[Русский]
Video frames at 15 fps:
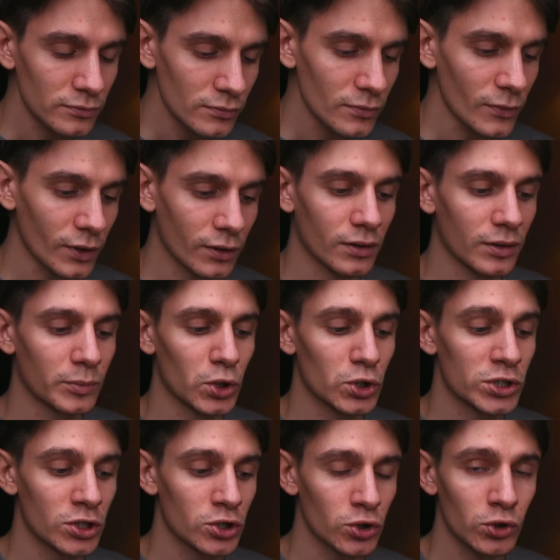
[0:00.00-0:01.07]
Э,
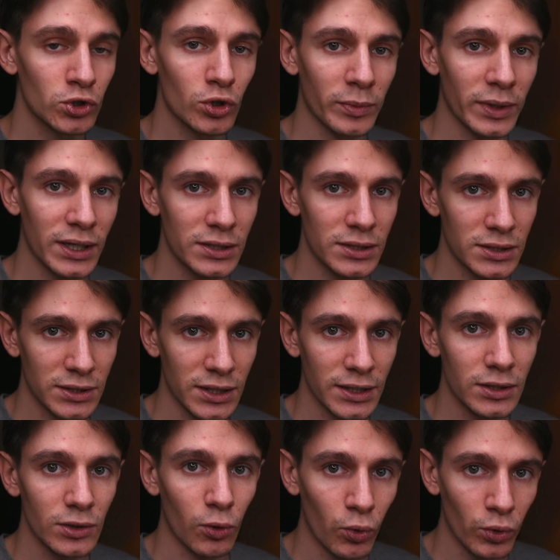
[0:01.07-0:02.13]
брокерский счет, чтобы эти
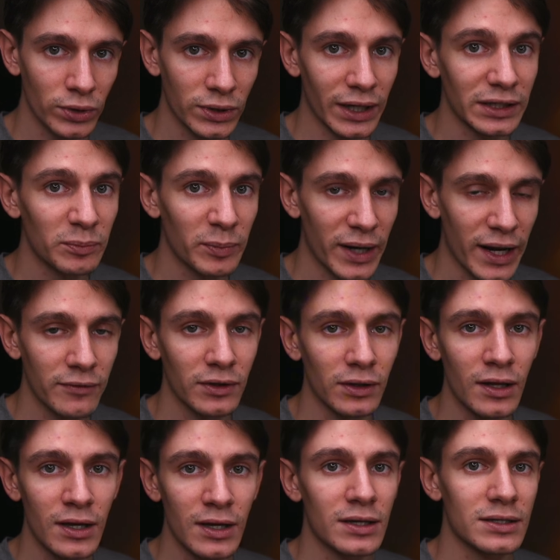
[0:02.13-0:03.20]
деньги он отправил
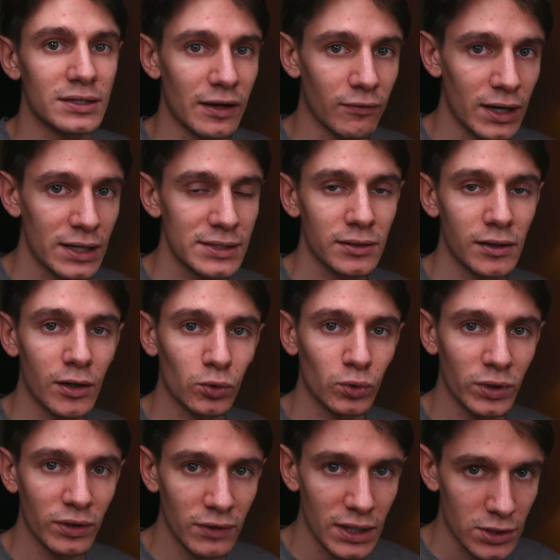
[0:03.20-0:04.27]
за вас, так как он
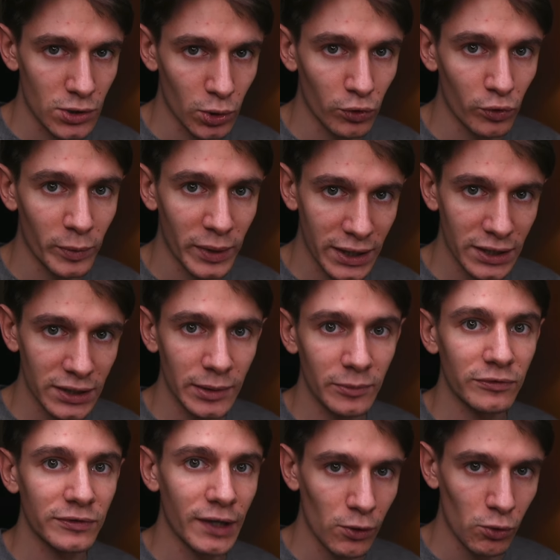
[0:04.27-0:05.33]
является налоговым агентом,
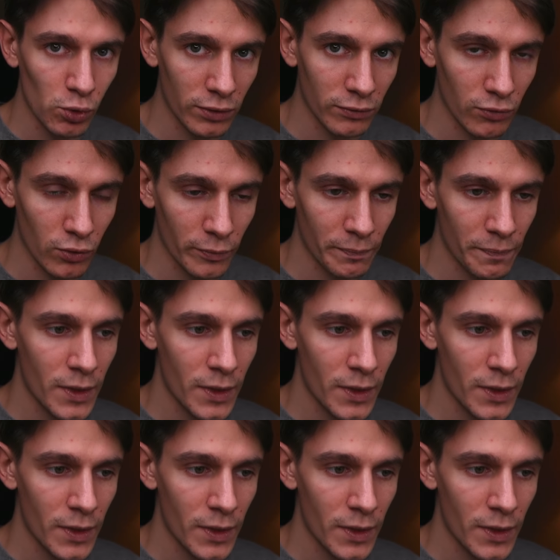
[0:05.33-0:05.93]
в налоговую.